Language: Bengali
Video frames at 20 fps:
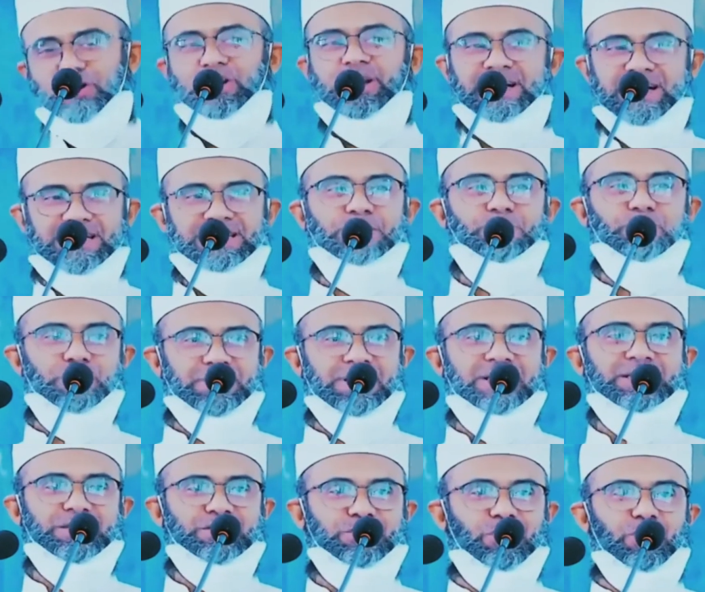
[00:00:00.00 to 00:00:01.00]
অন্যের কাছে
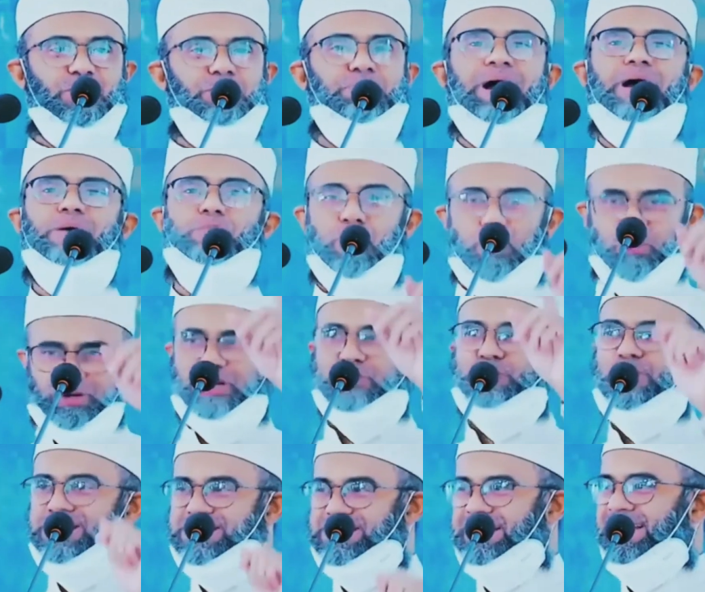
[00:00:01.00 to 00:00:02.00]
বসাতে সরম পায় বউটা
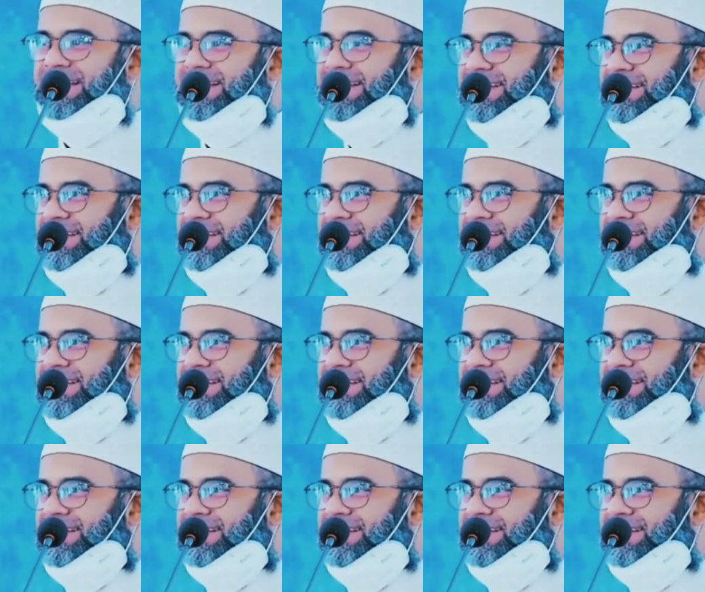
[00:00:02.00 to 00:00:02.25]
তো আছে